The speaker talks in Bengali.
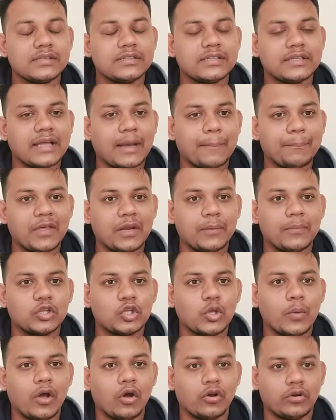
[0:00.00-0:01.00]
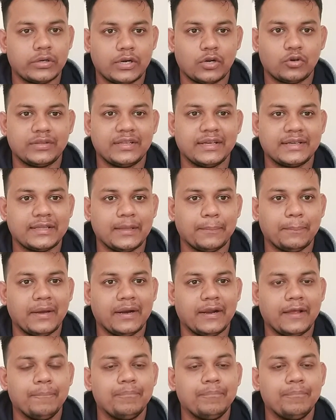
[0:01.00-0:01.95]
যাতে আপনার মাধ্যমে অন্যরাও দেখতে পারে